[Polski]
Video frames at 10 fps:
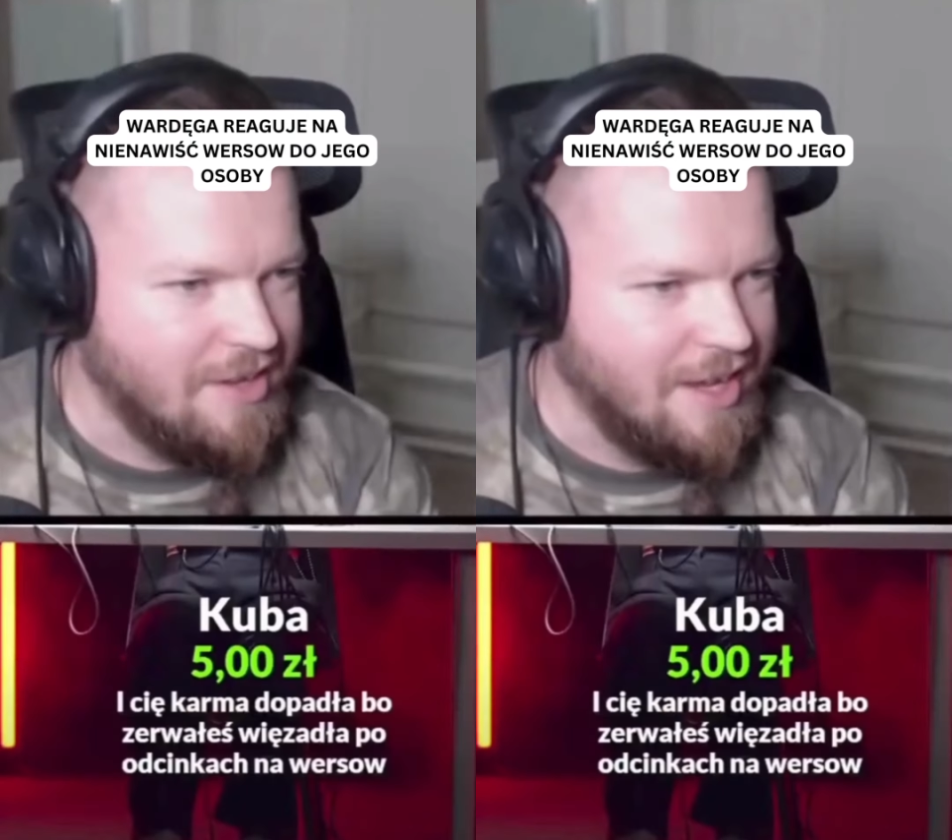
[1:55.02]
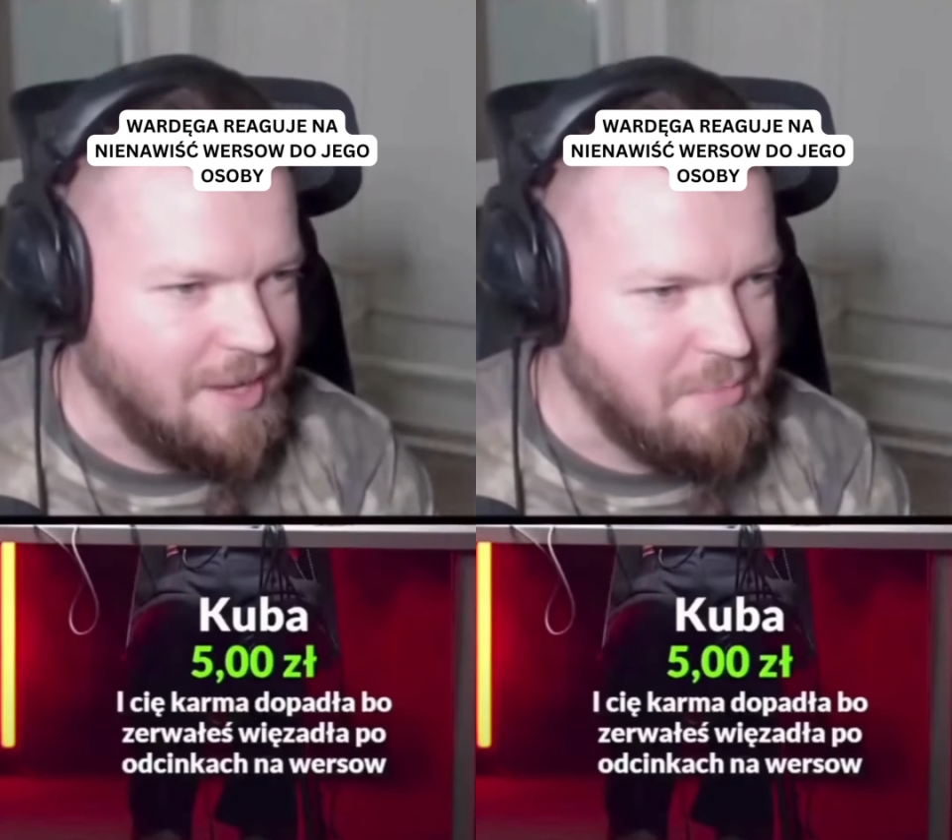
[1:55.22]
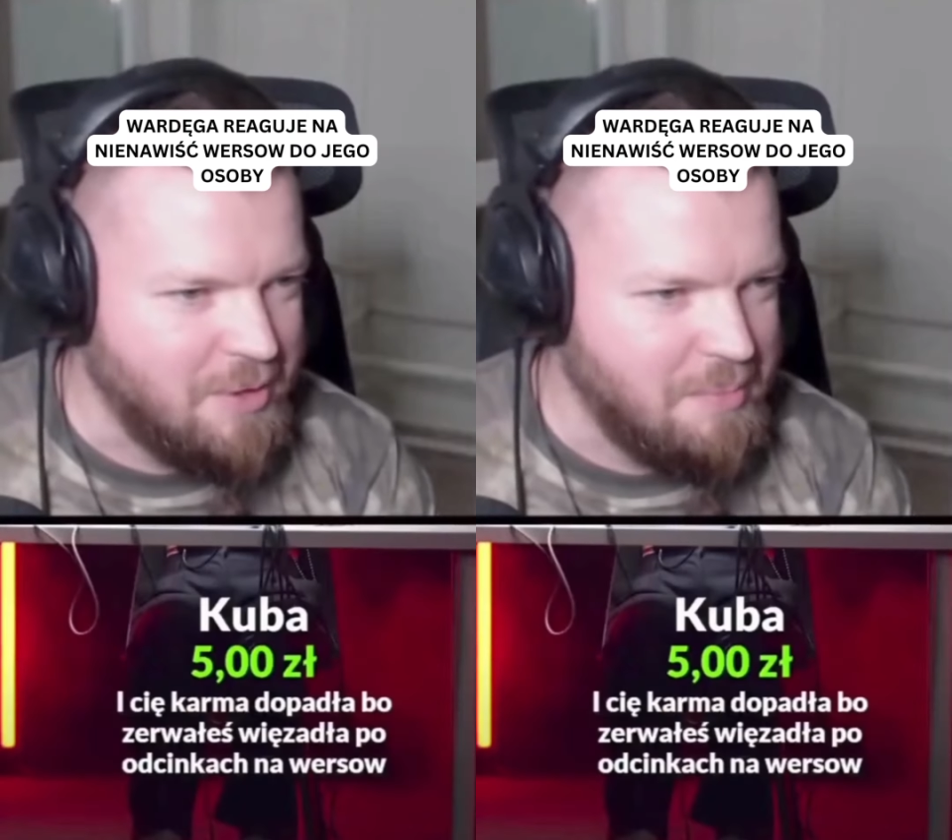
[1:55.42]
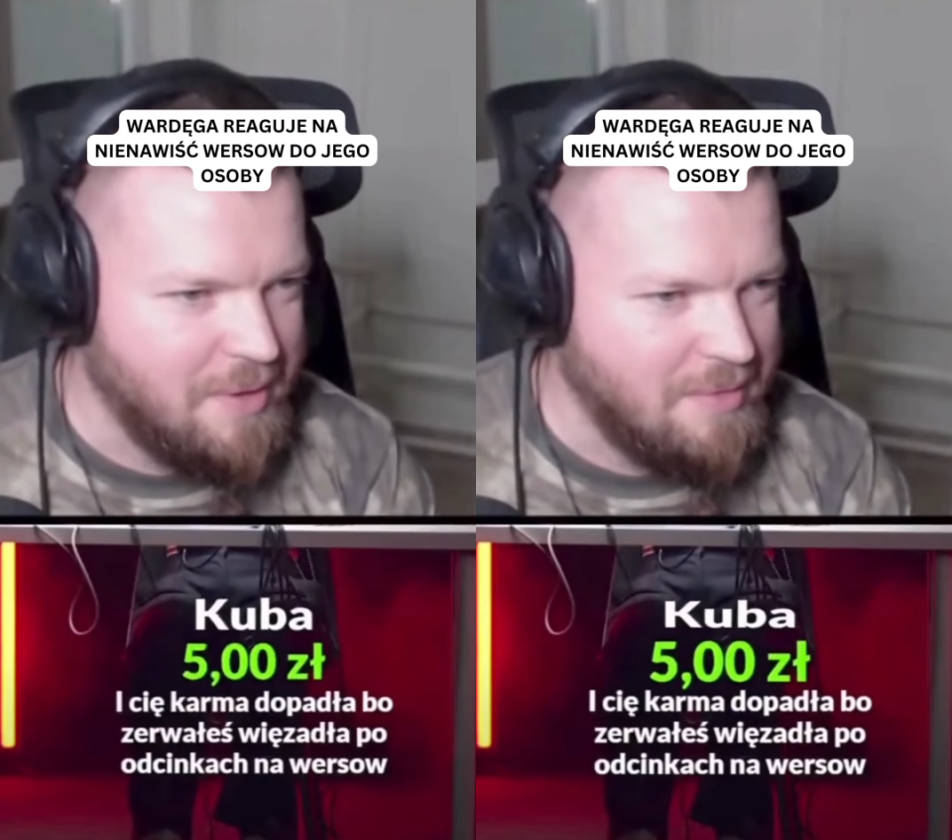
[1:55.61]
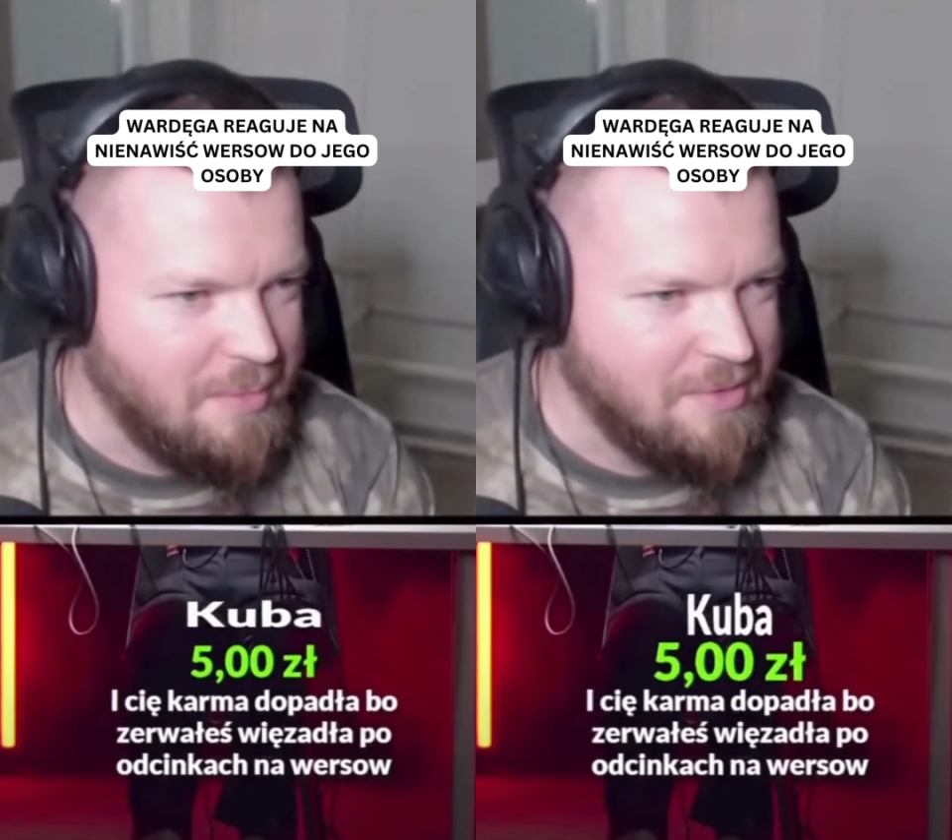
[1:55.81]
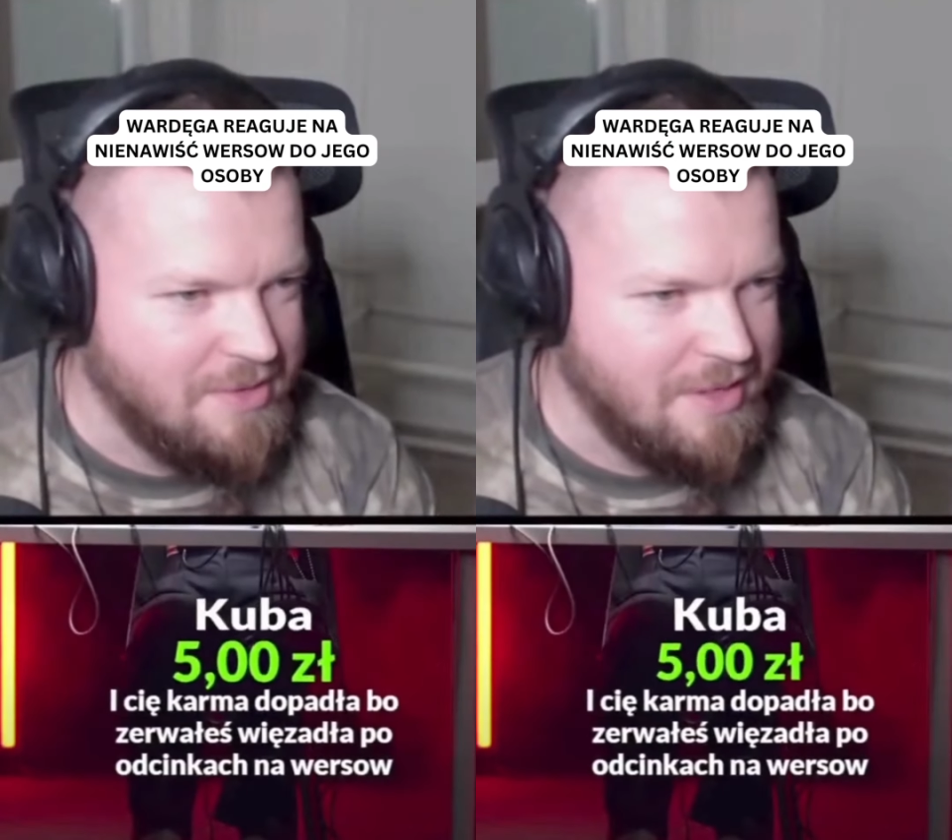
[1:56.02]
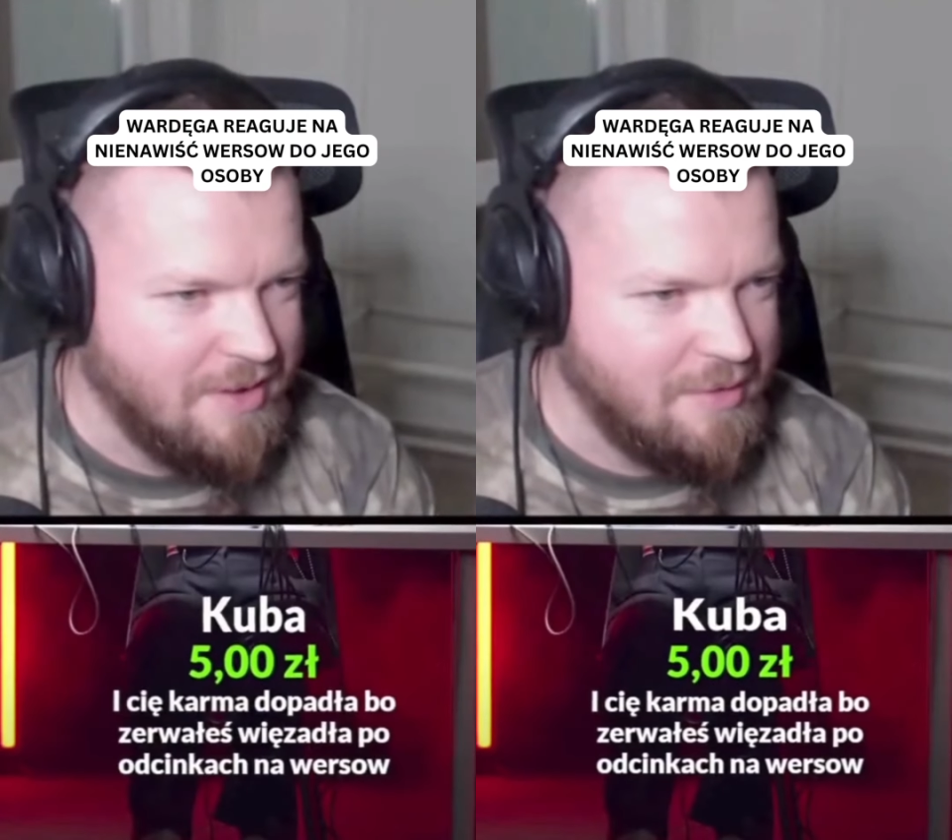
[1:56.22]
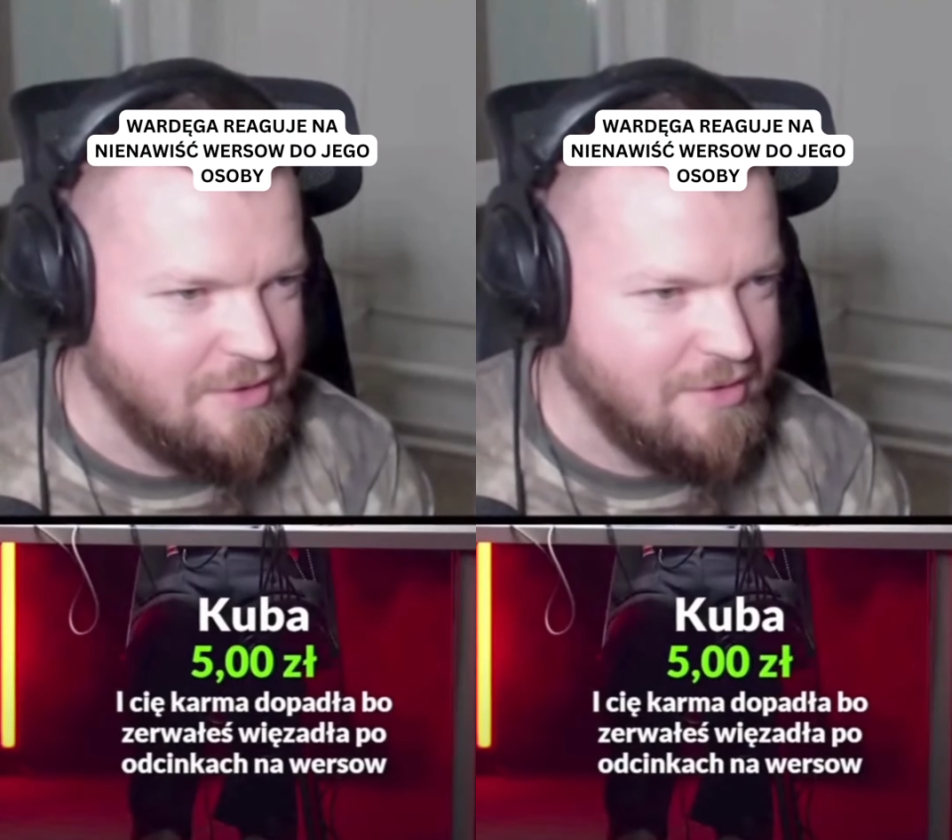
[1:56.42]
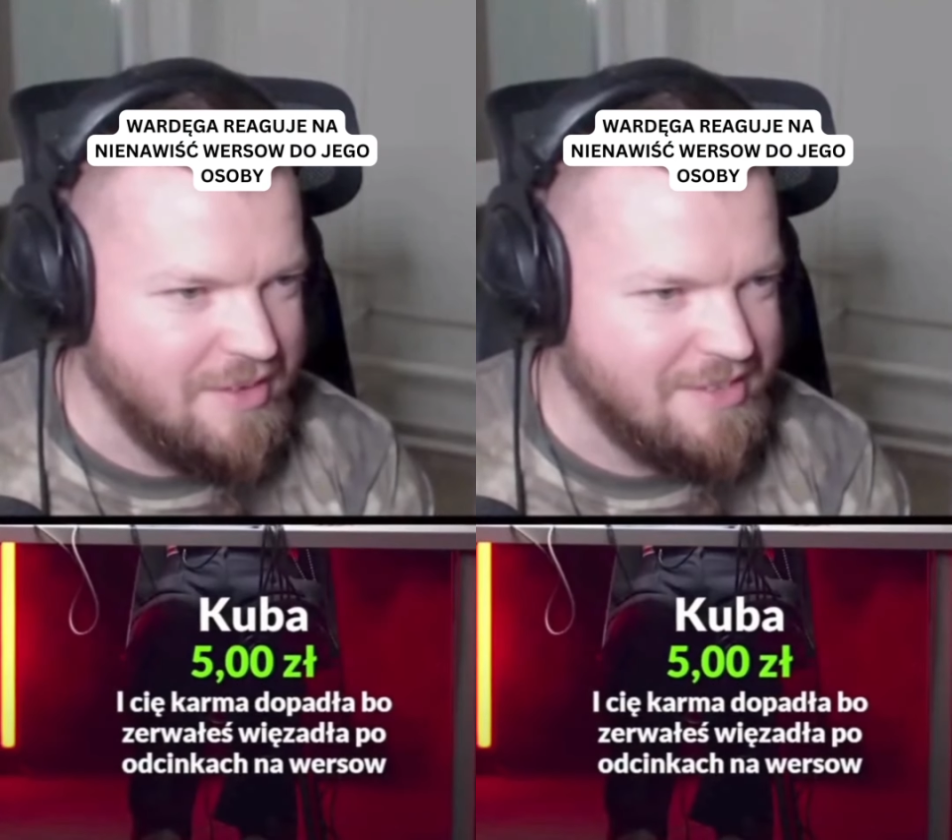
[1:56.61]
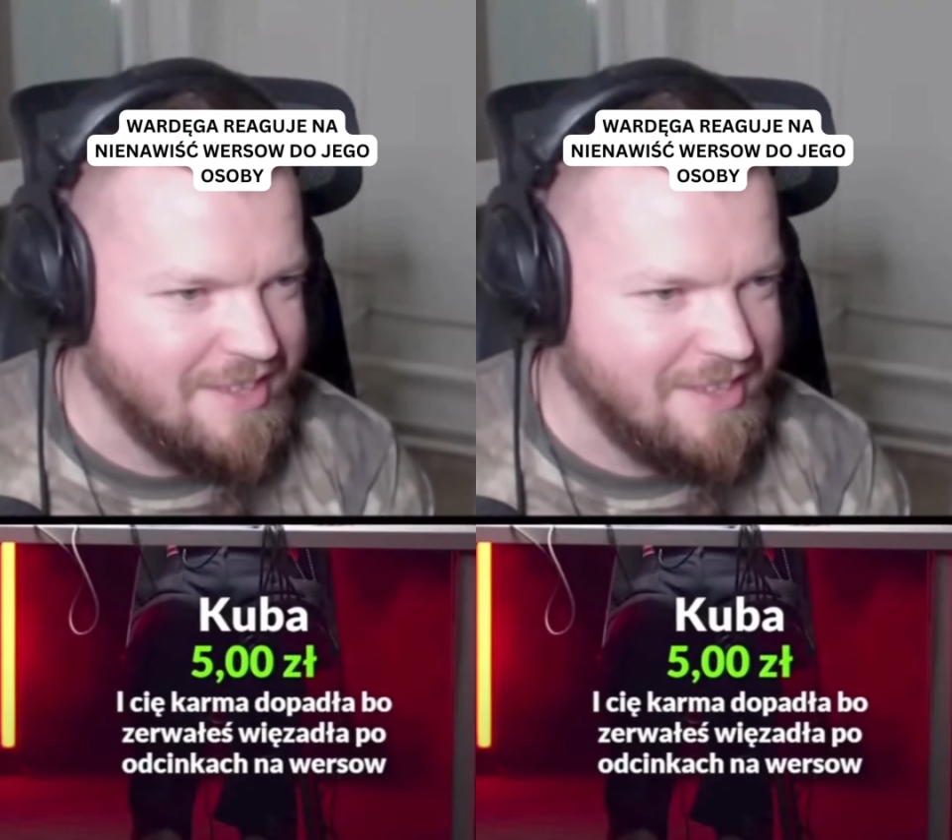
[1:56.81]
Karma dopadła, bo zerwałeś